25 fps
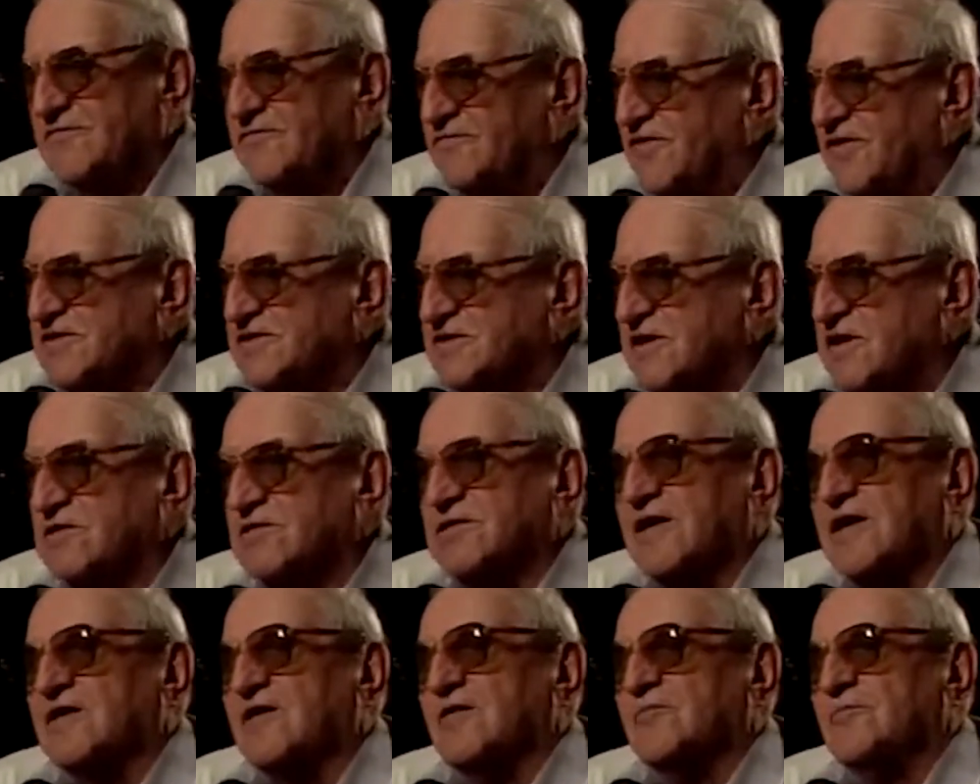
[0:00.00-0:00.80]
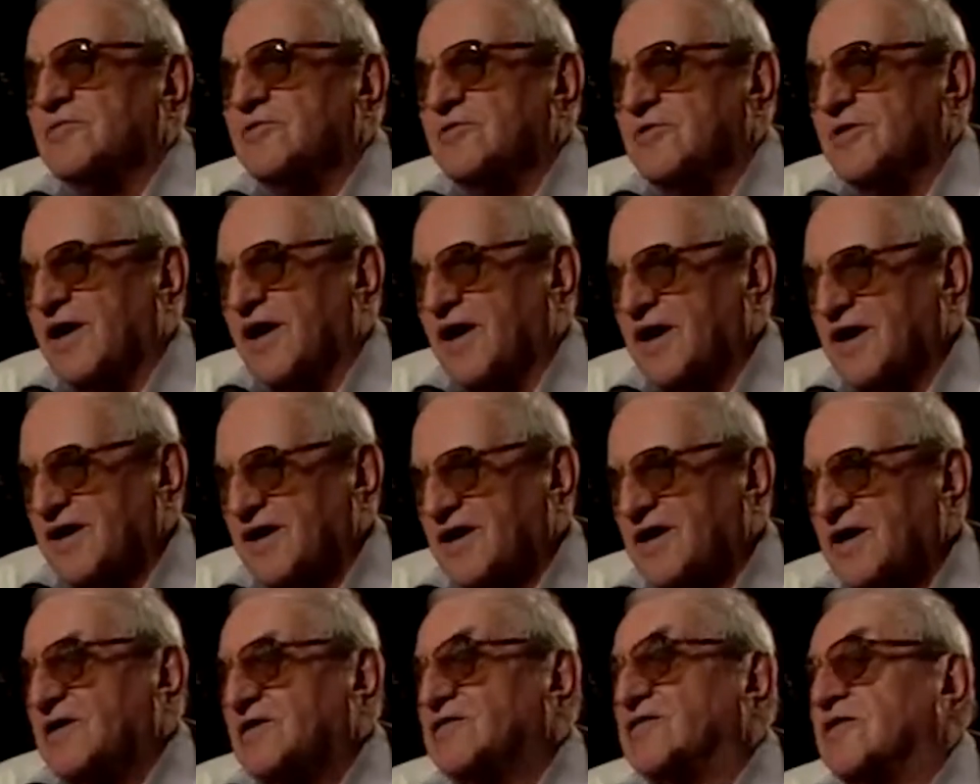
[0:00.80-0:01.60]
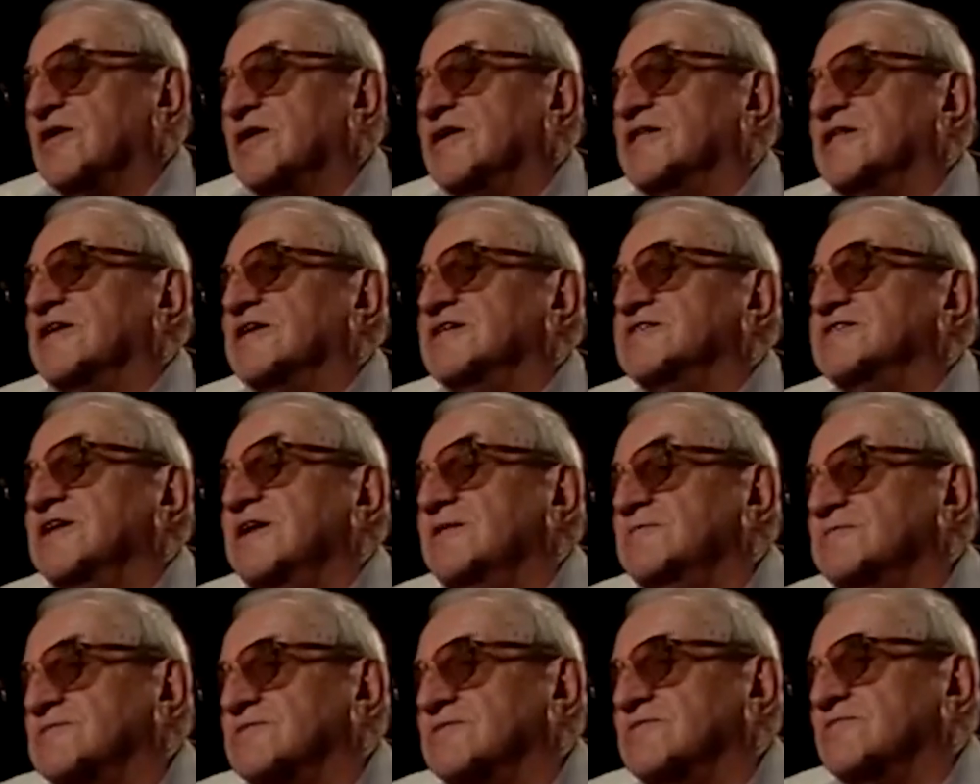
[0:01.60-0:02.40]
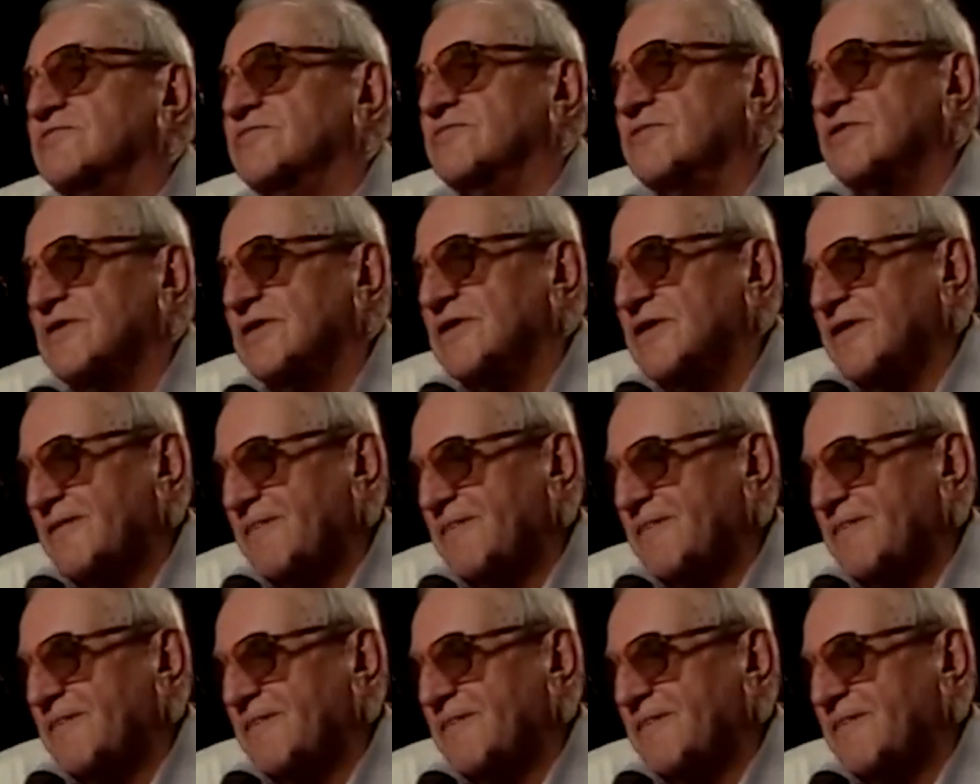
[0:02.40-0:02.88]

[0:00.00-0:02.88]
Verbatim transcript: weszli do tego biura, to jeden z Niemców